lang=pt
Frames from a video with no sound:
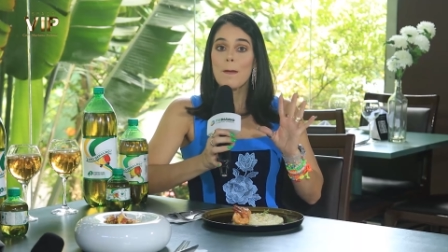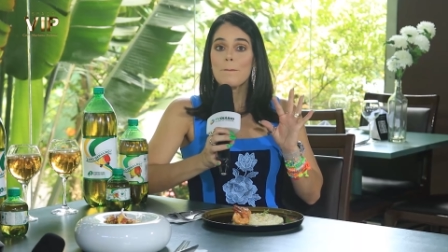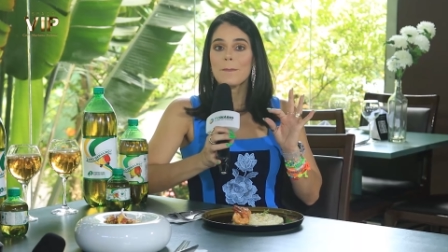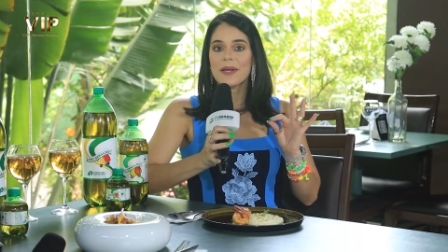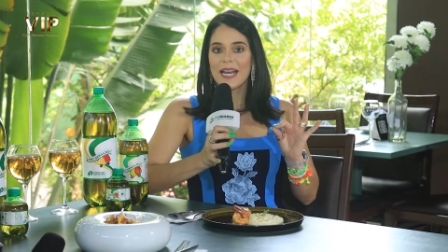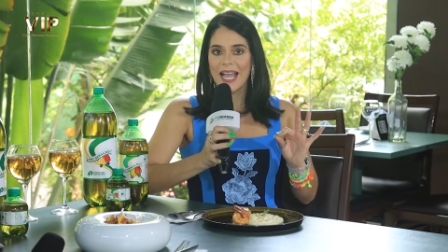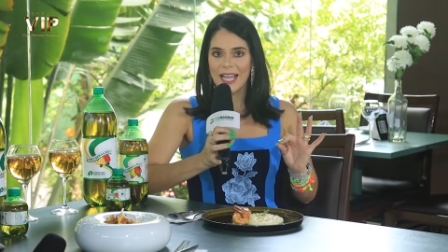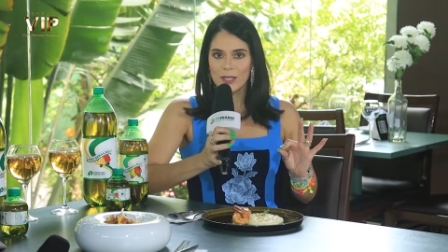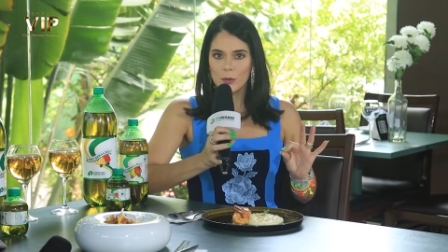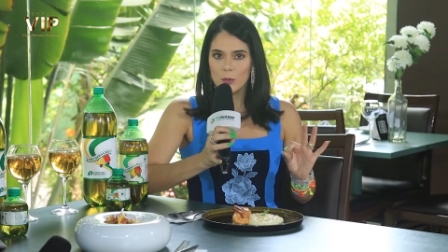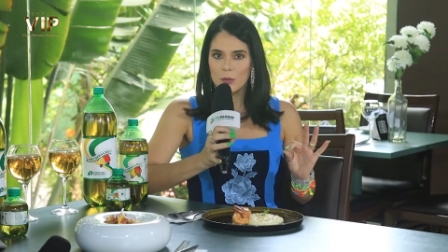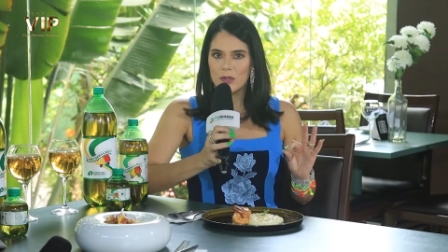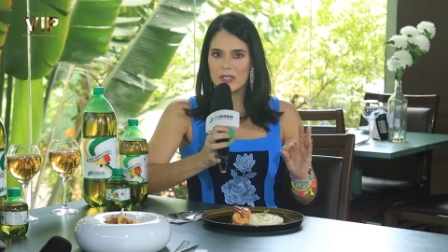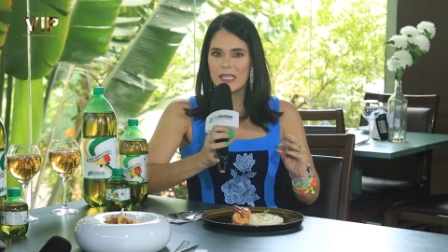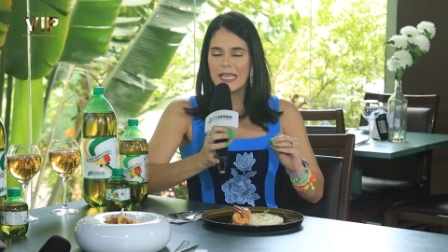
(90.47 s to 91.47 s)

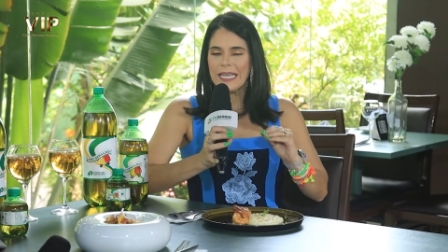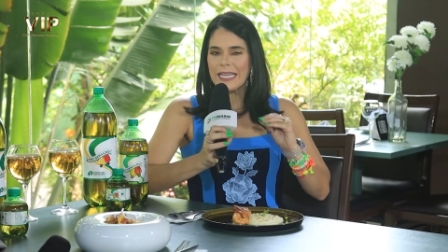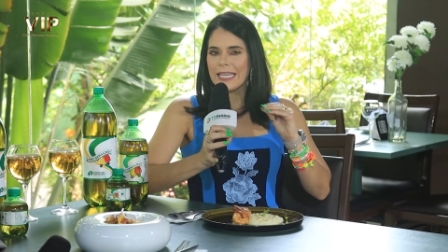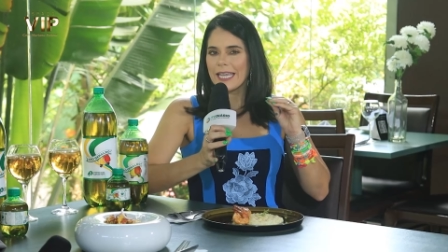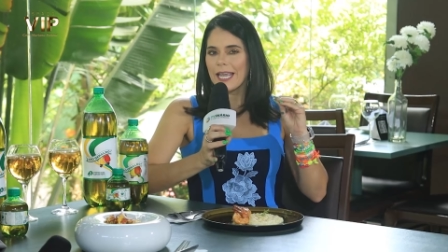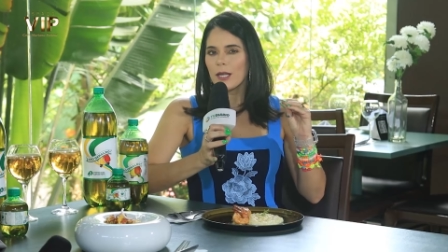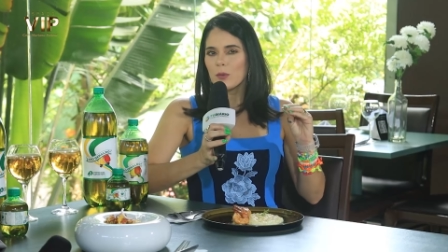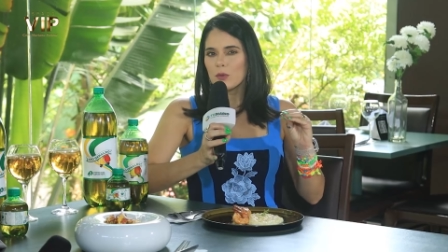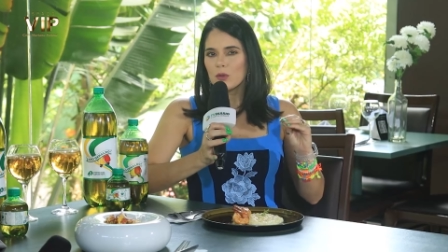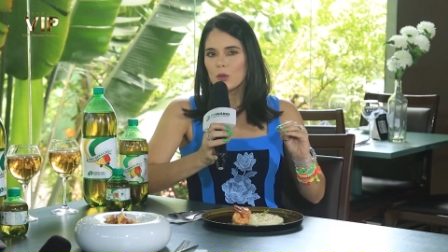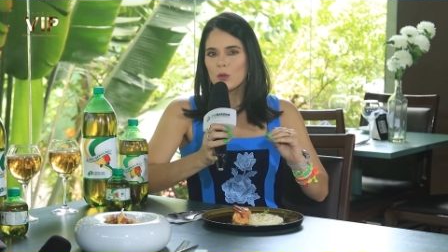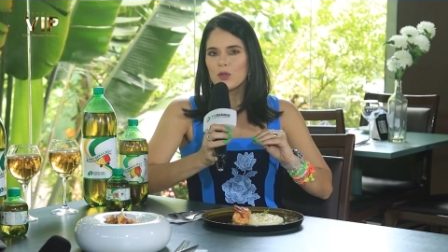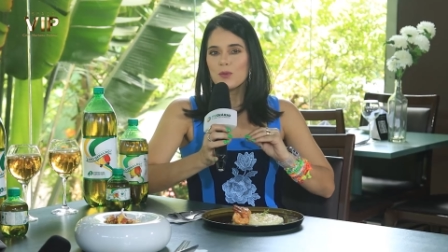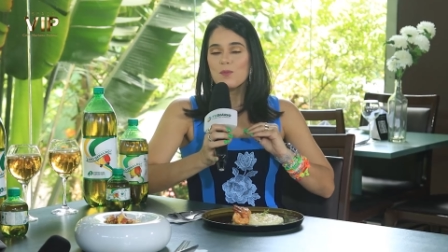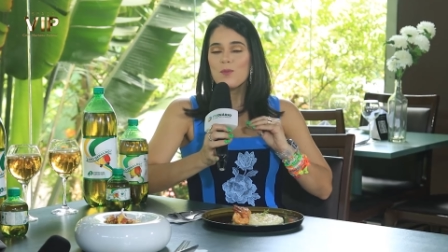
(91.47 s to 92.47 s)
pratos que ele
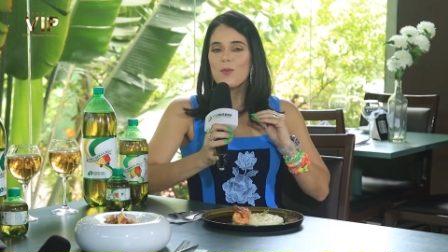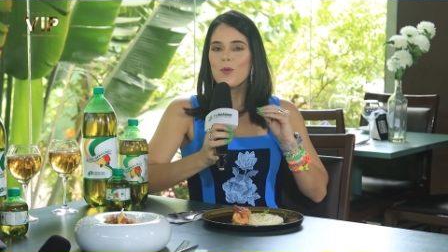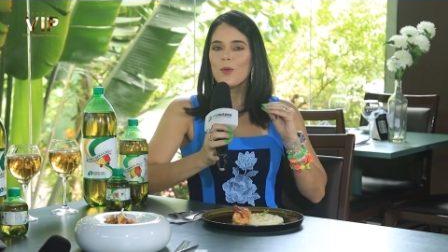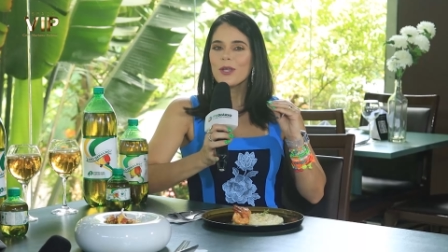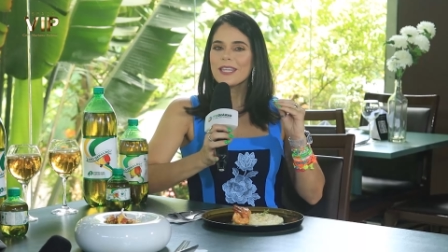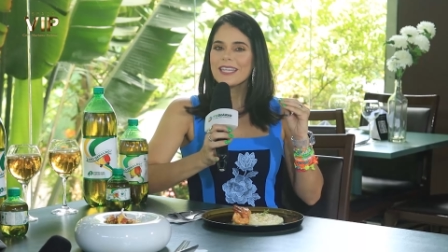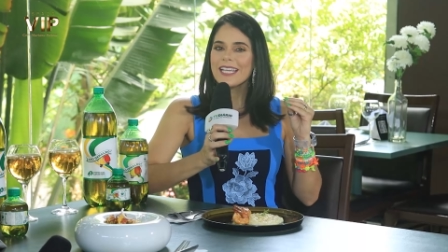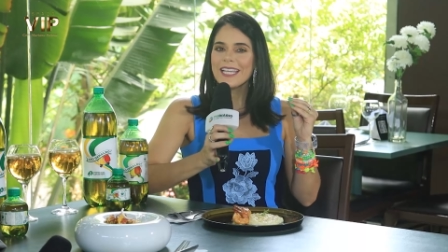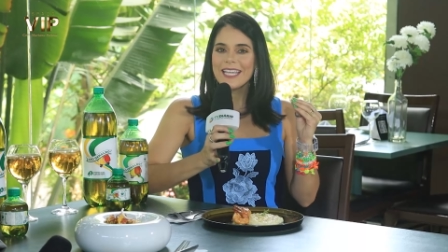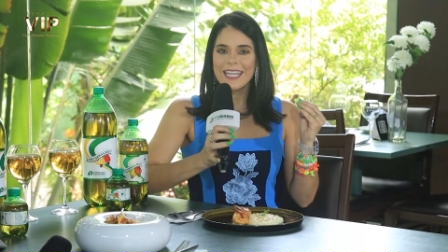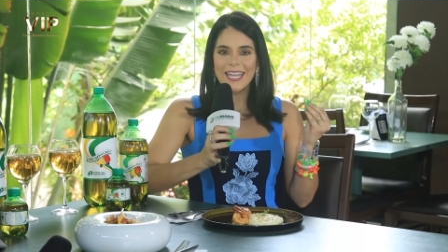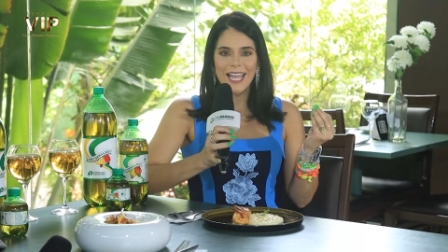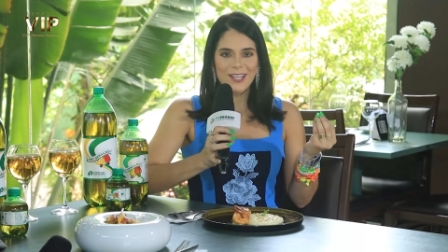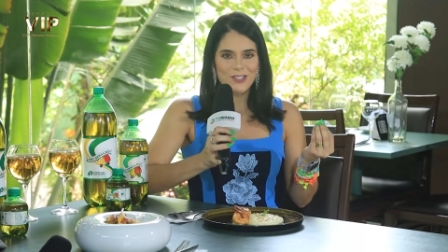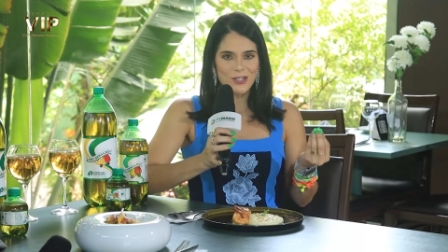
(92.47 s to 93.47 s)
usou de muita
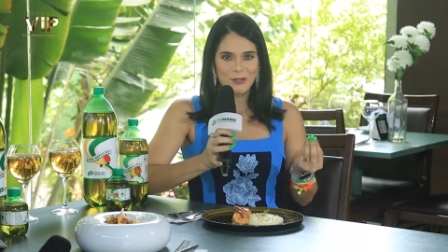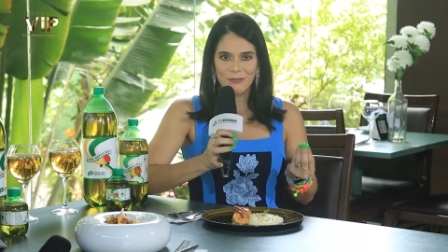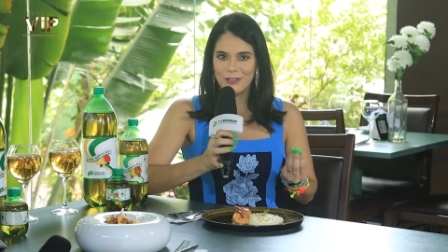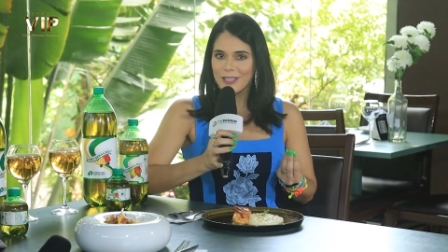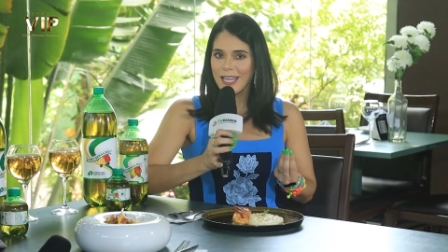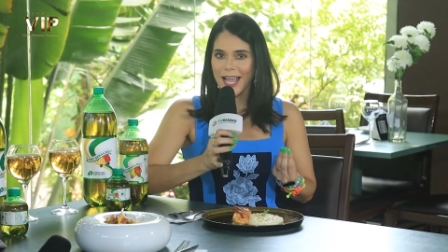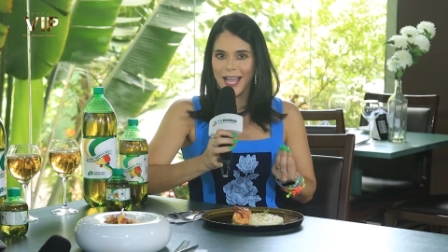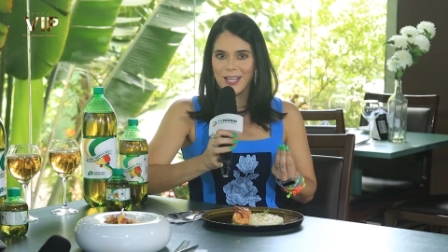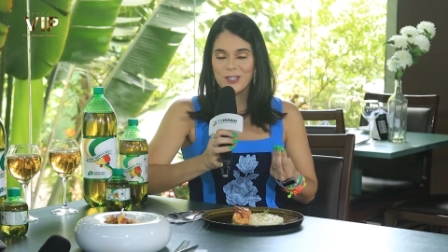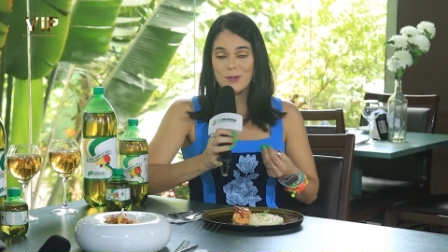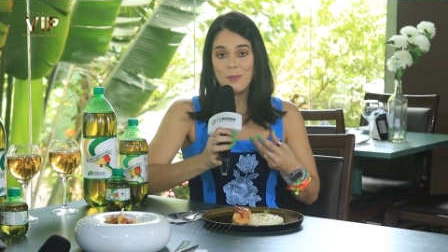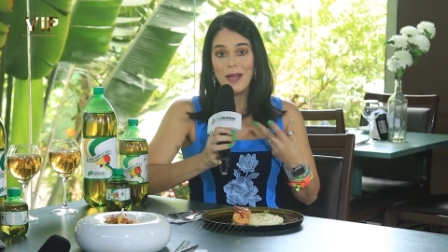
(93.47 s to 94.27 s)
criatividade,